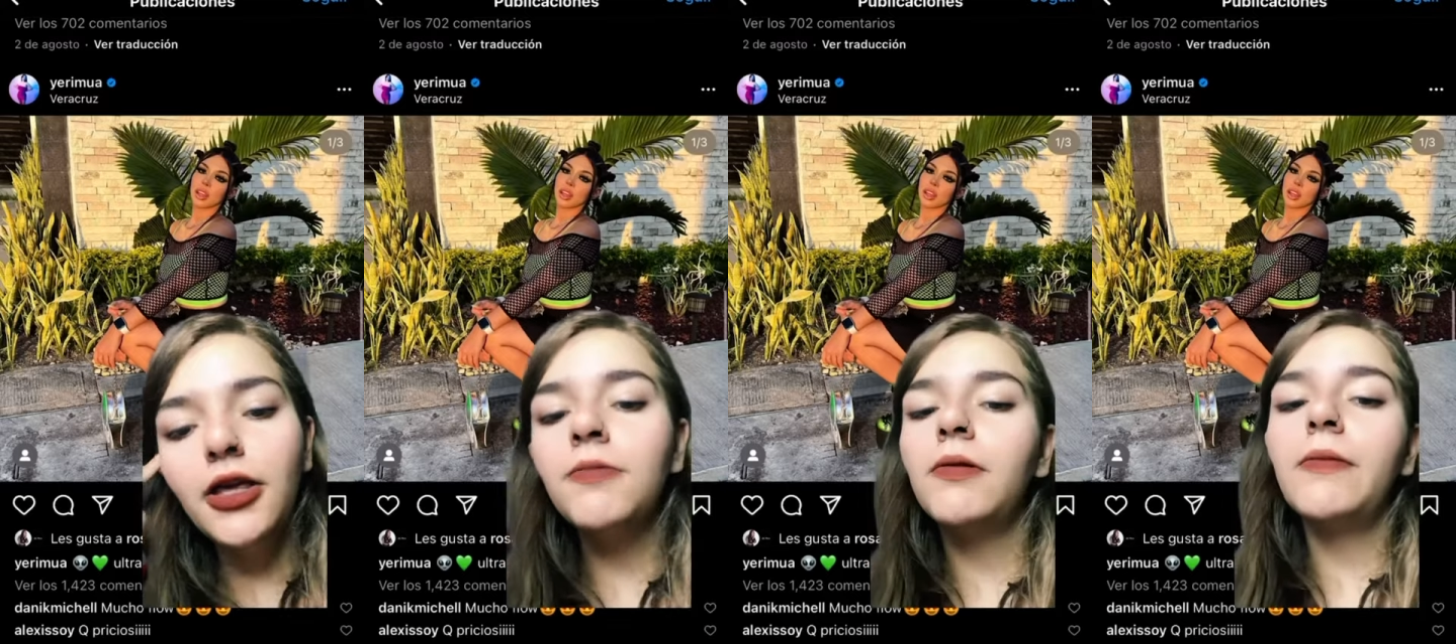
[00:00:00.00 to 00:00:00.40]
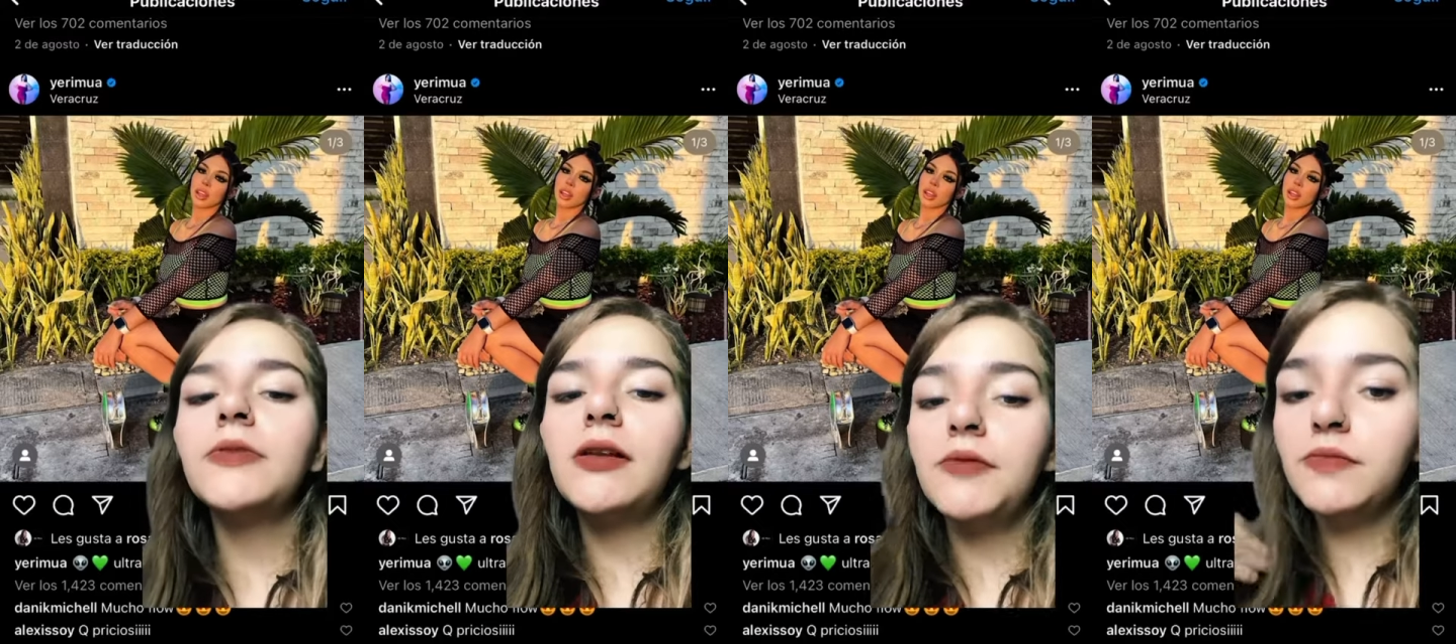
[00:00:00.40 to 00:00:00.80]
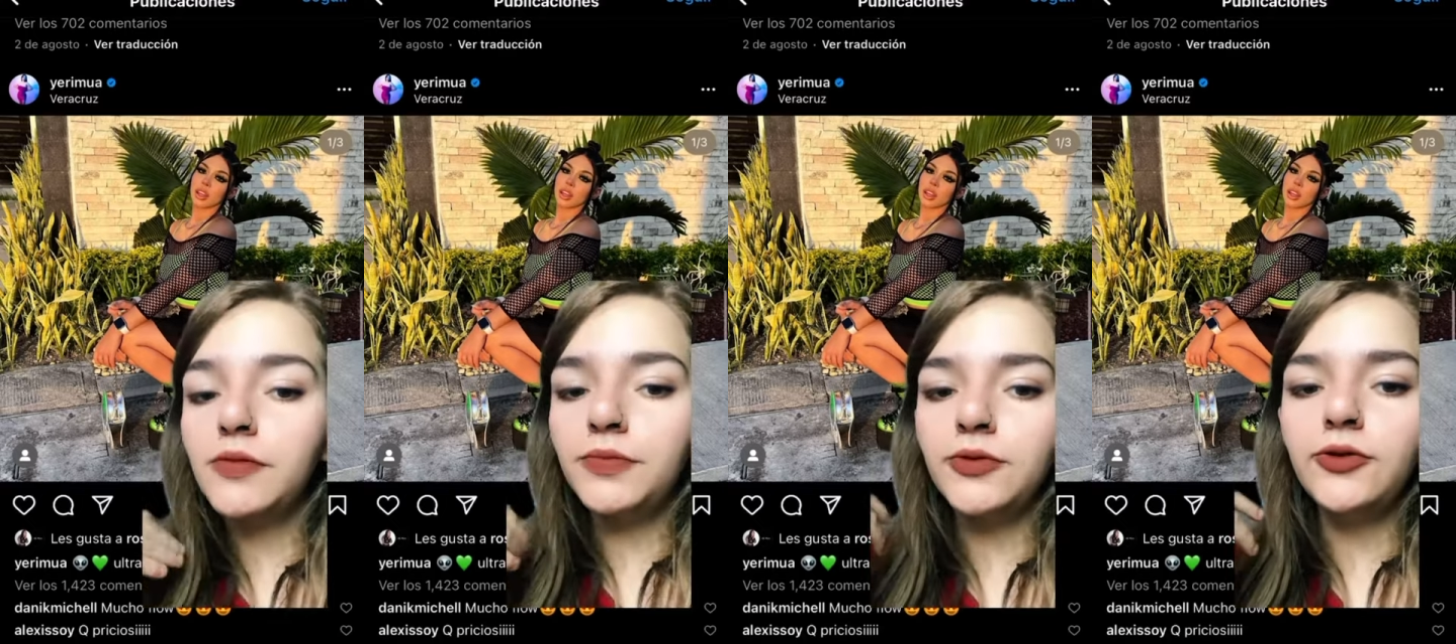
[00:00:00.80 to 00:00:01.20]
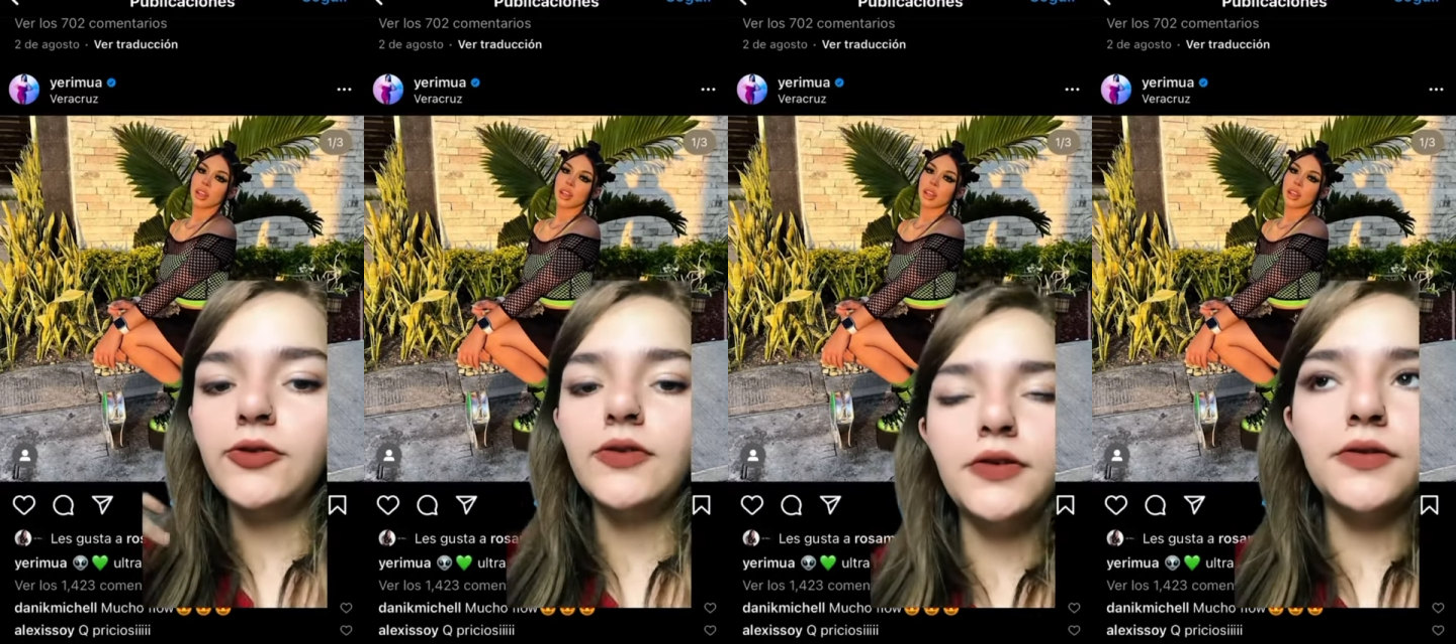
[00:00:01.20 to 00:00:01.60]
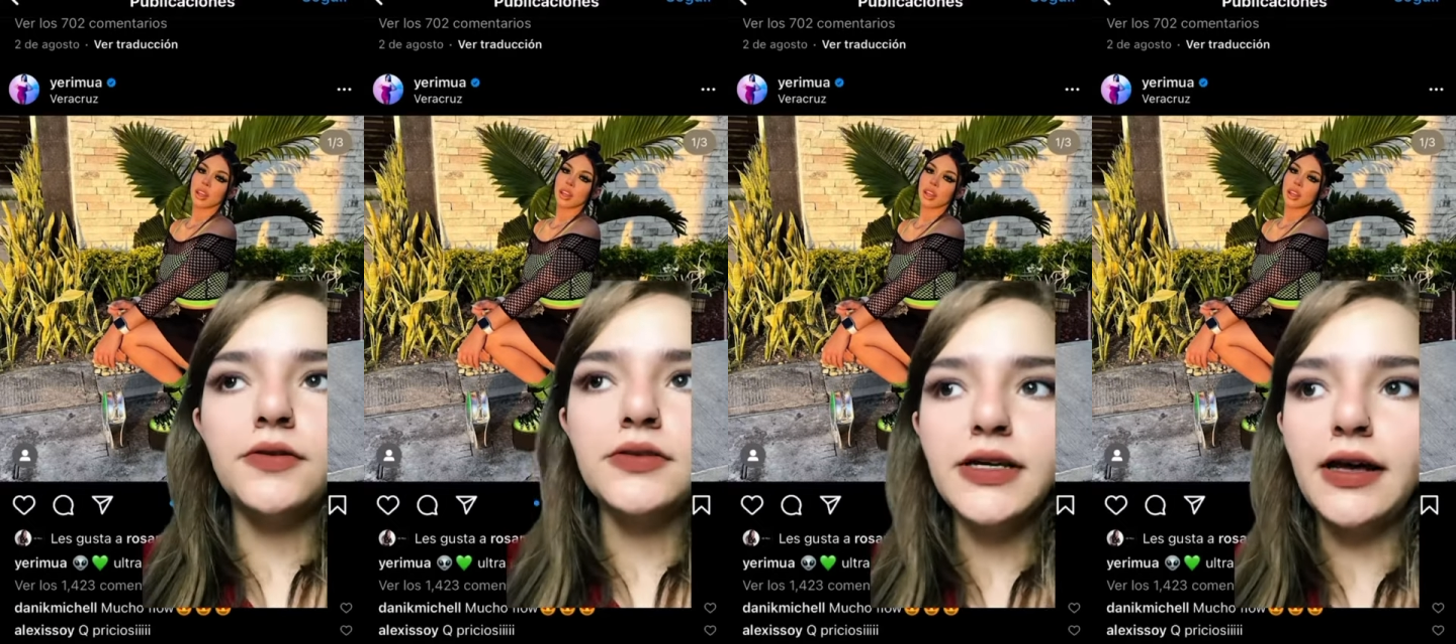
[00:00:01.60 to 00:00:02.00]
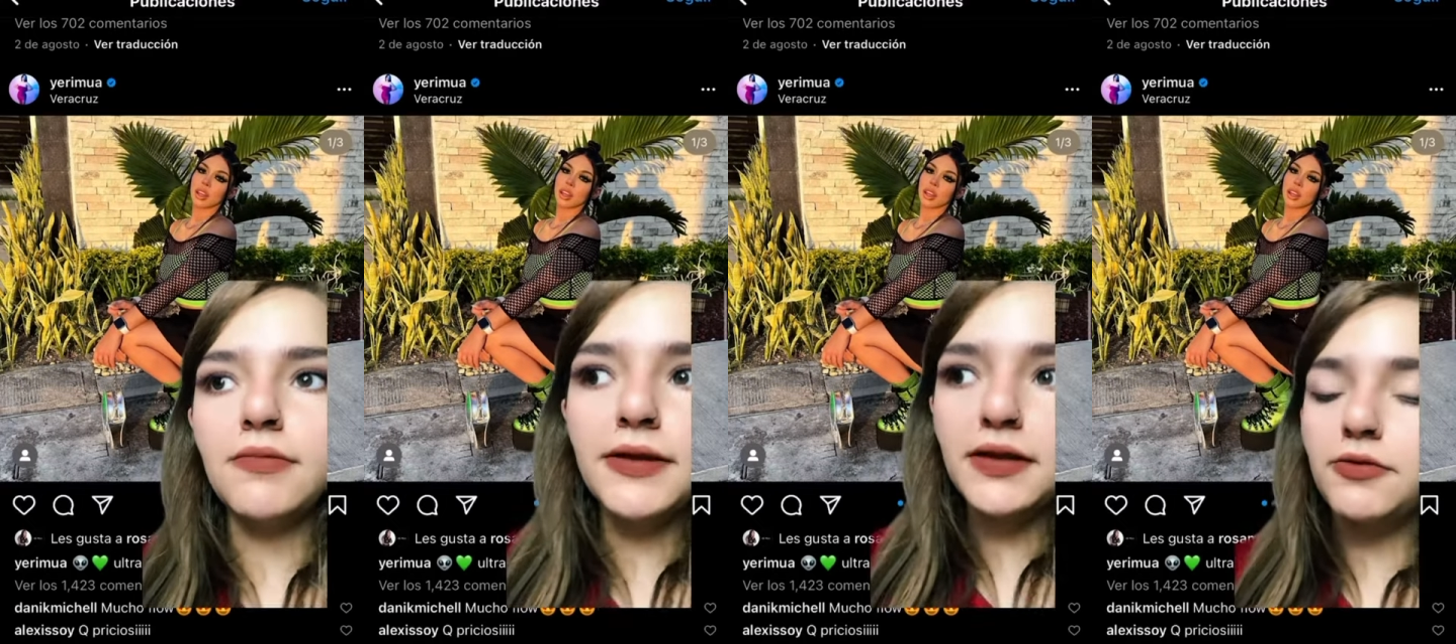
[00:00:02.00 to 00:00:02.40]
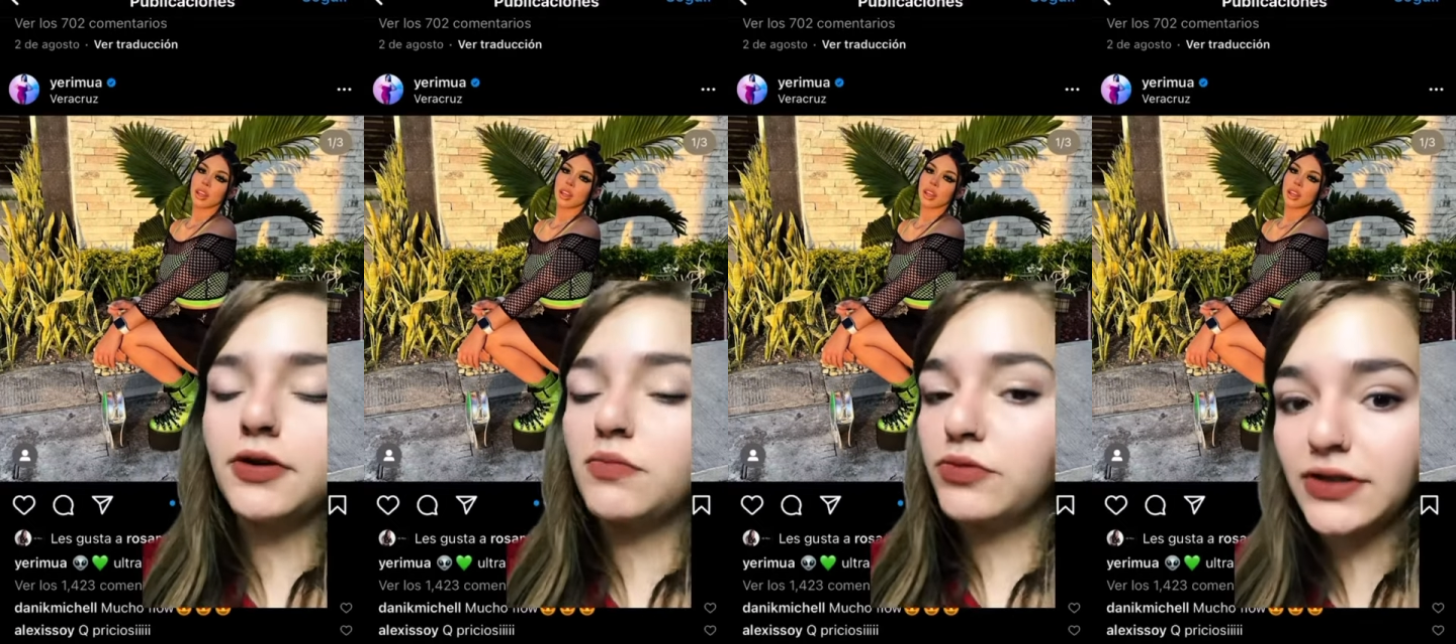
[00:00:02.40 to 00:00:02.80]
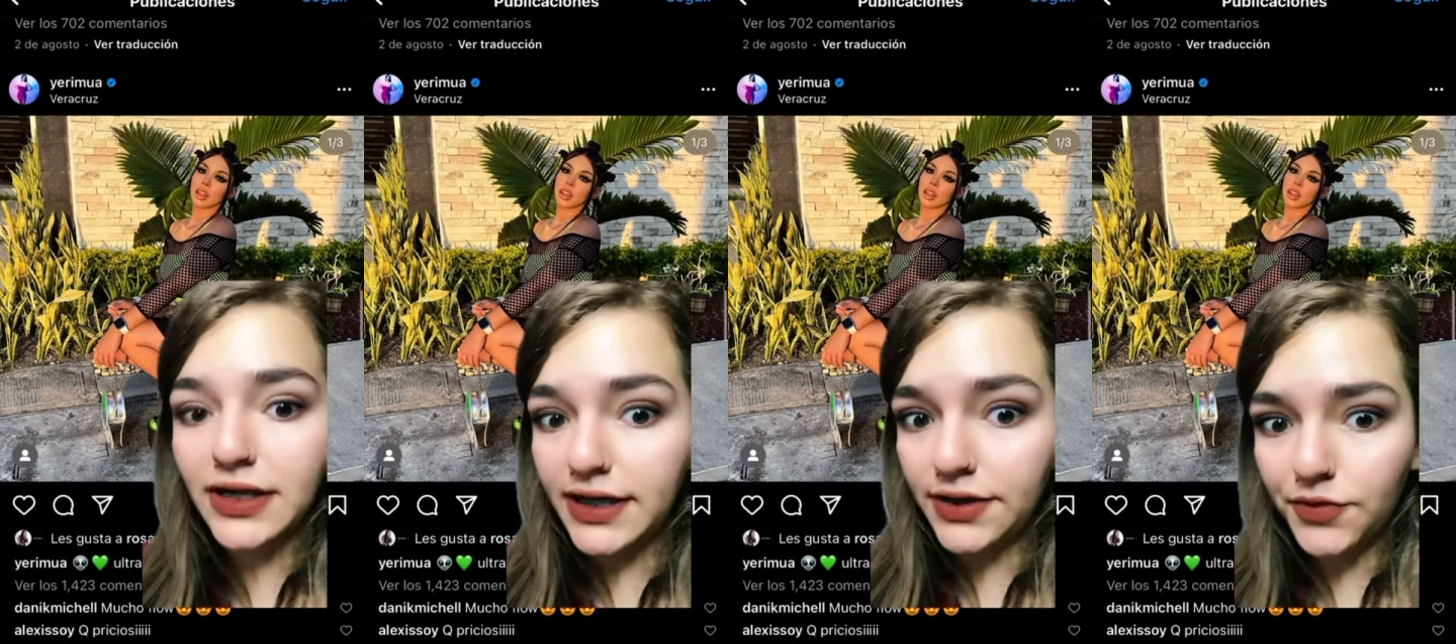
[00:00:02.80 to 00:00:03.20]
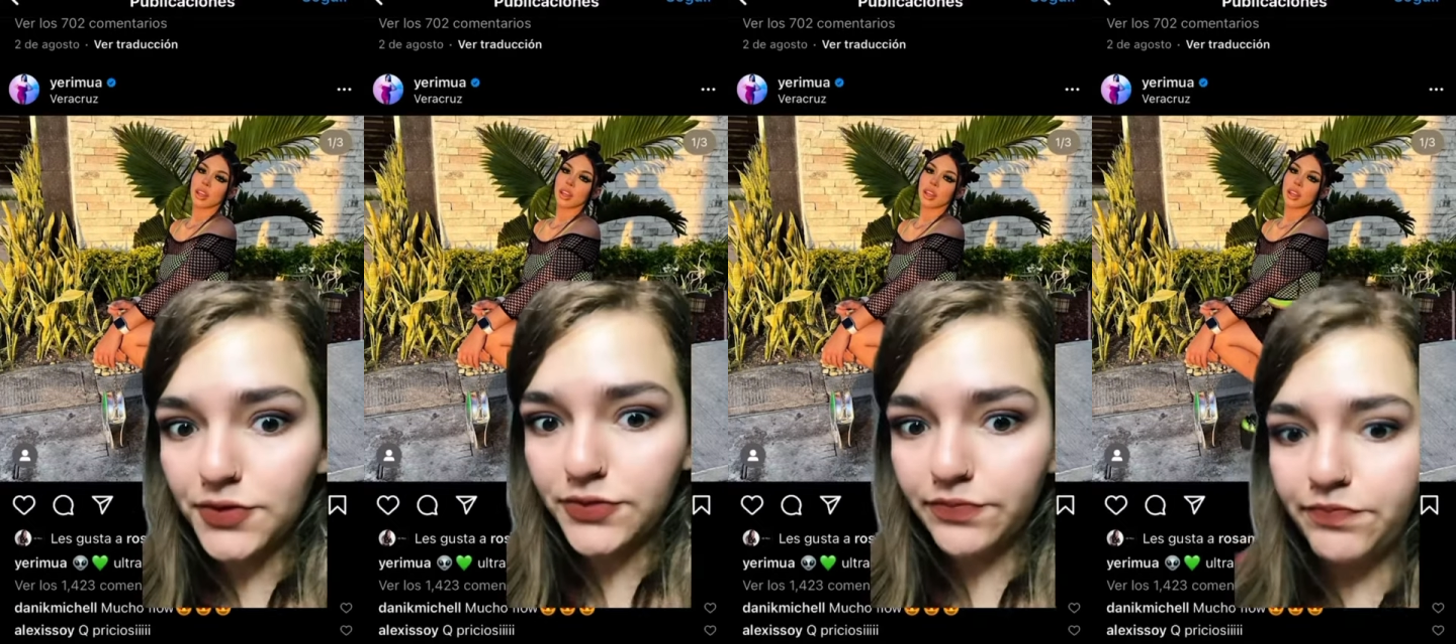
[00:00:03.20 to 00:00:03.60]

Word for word: Y volvemos al mismo punto, no se hablan de cuerpos ajenos.